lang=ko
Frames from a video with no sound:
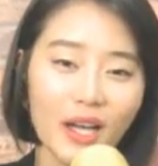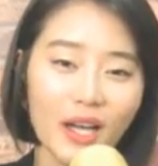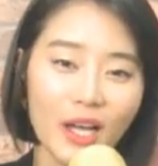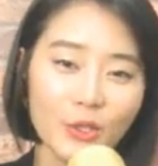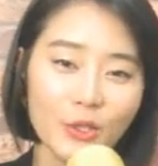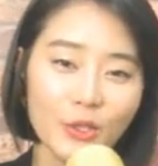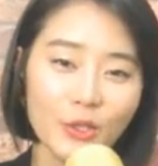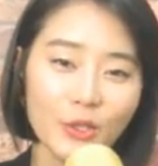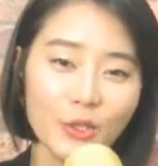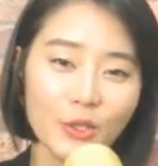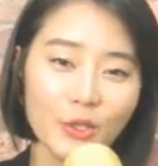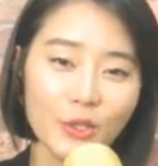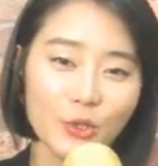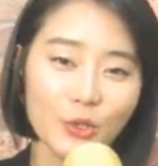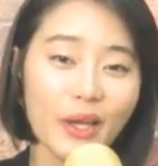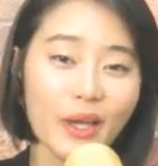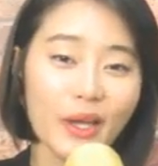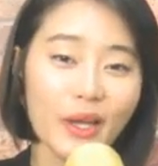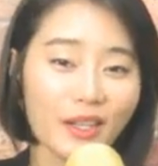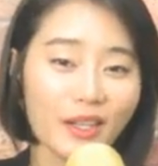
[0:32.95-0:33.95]
한
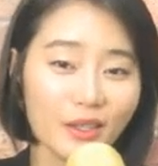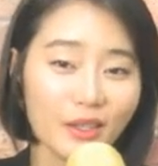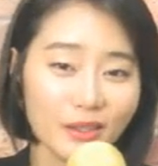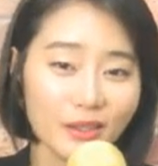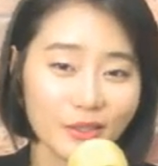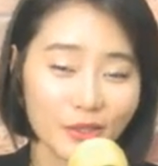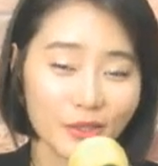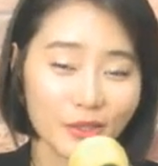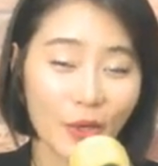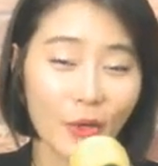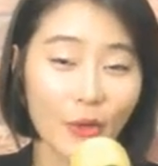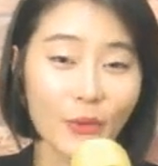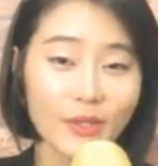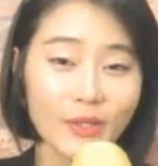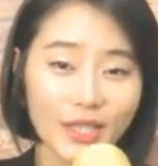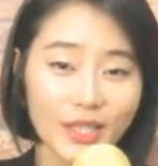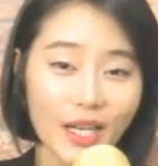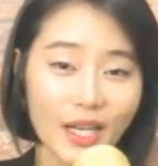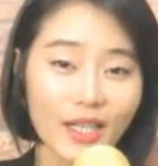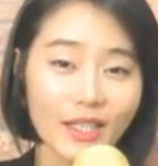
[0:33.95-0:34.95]
주의
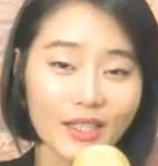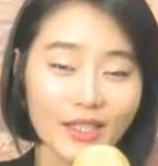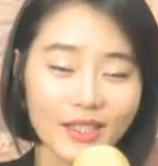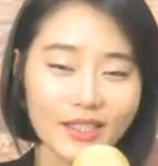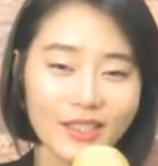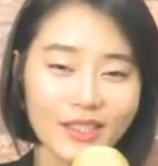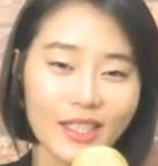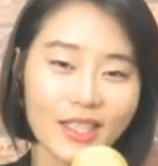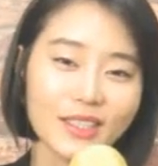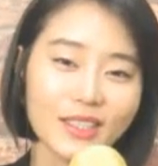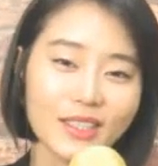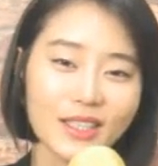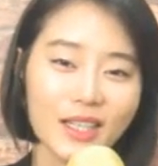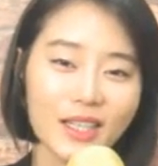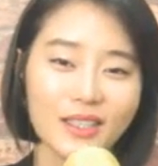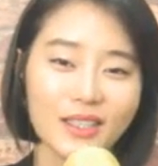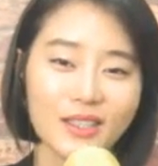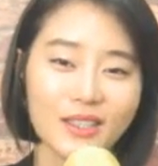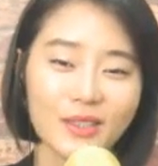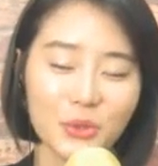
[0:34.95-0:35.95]
정상을
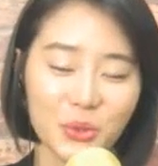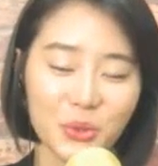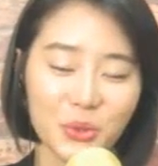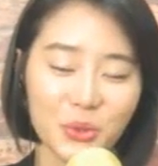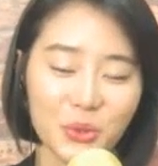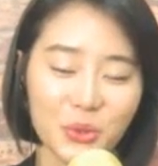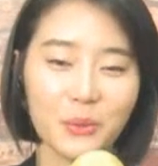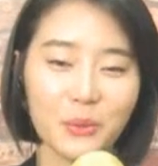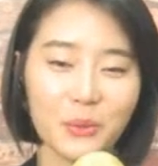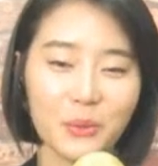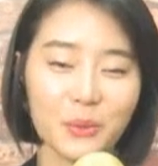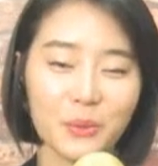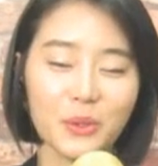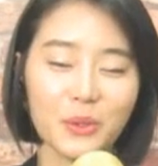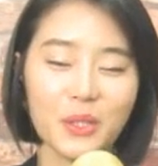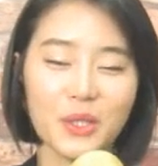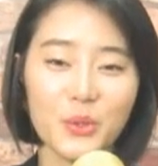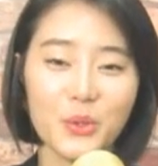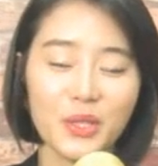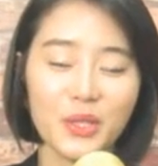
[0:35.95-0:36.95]
장식하는
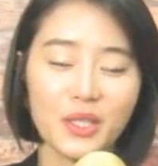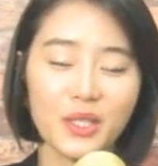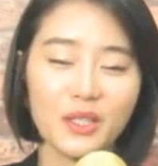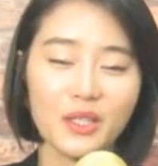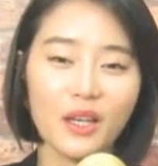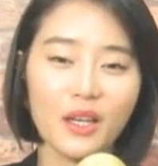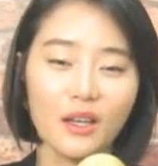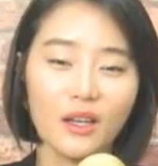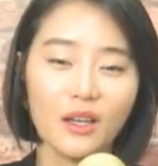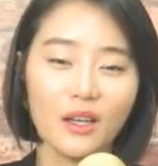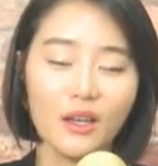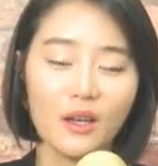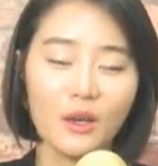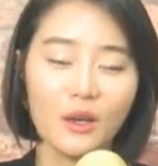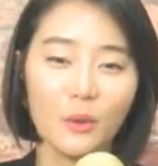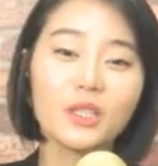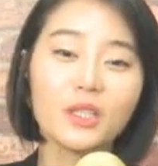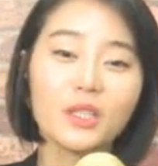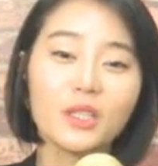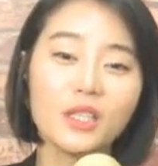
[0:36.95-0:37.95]
수요일이라고도 할 수 있는데
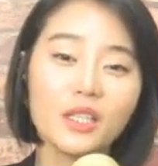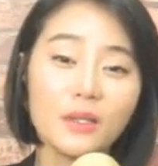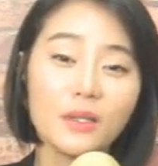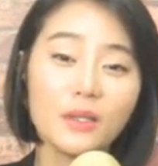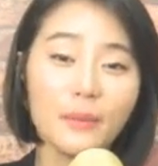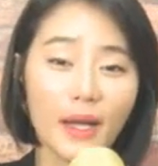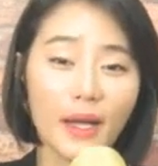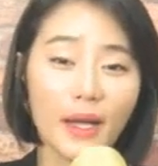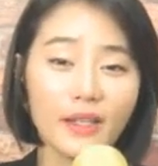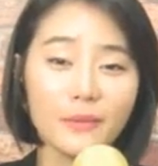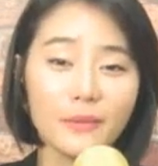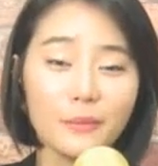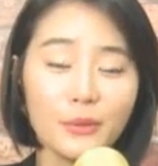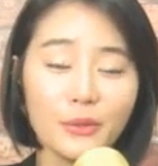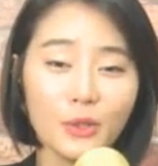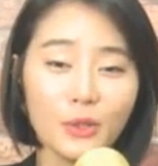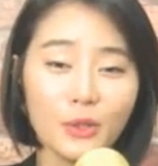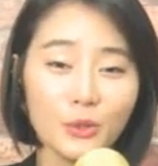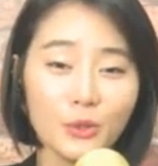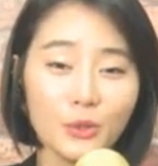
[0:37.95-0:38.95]
오늘 많은
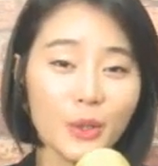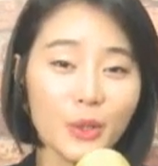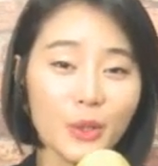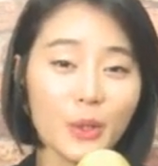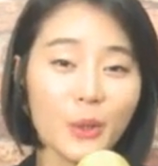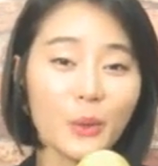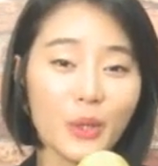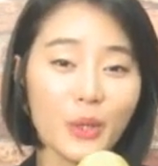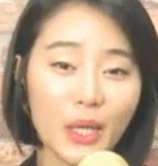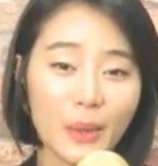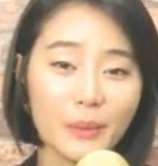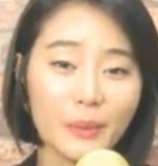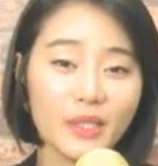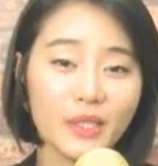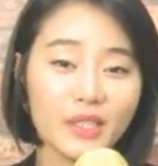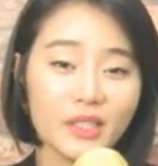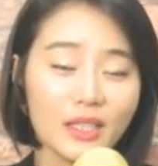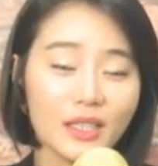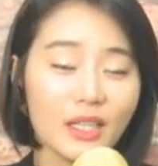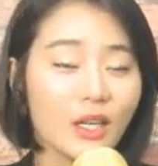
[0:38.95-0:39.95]
분들이 좀
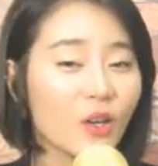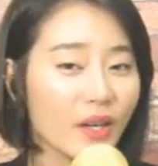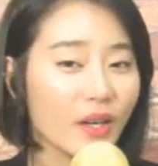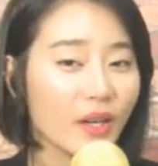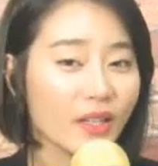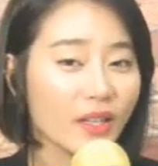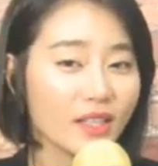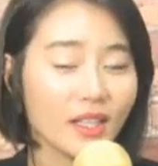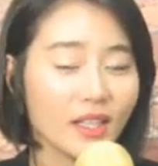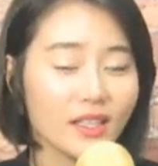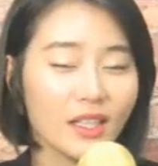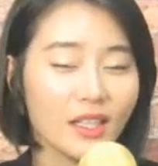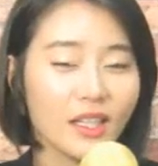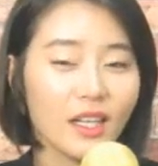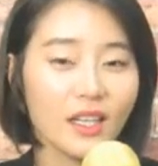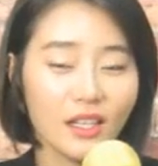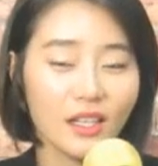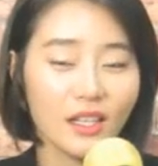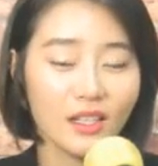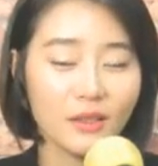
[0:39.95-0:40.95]
피곤함을 느낄 것 같다
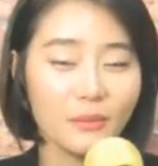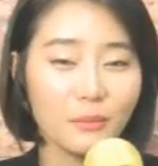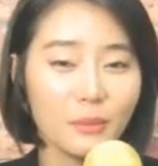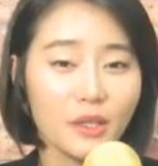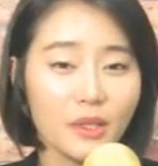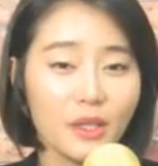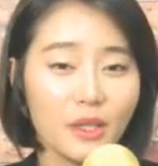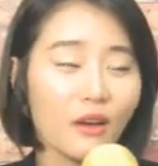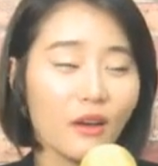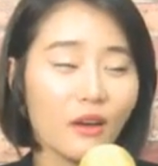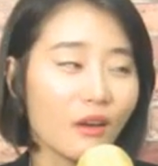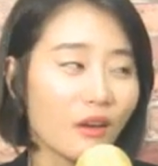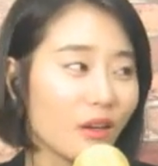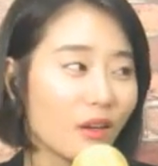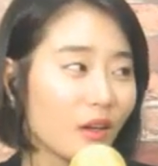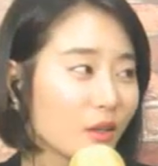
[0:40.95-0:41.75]
생각이 듭니다.